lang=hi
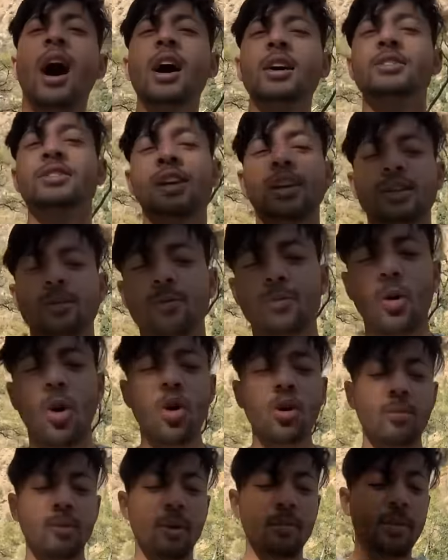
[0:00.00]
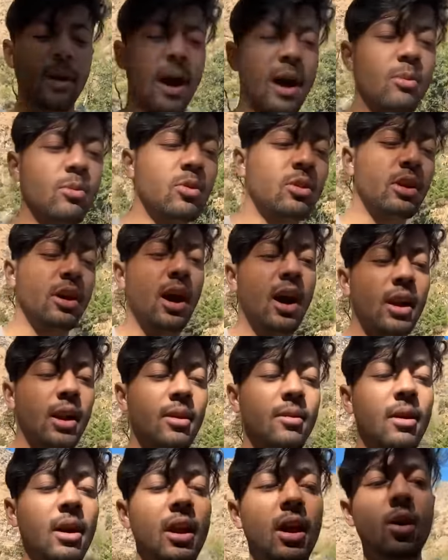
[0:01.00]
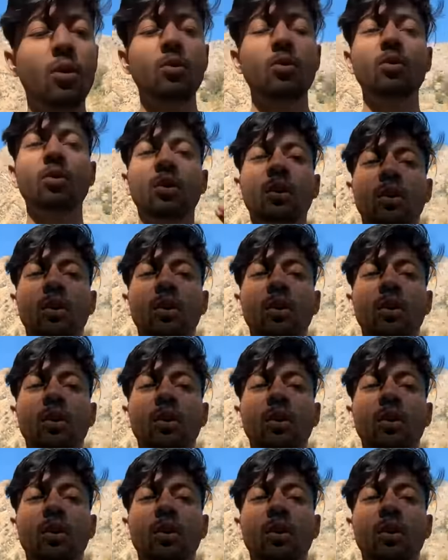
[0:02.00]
आज के इस ब्लॉग में मैं आपको दिखाने वाला हूँ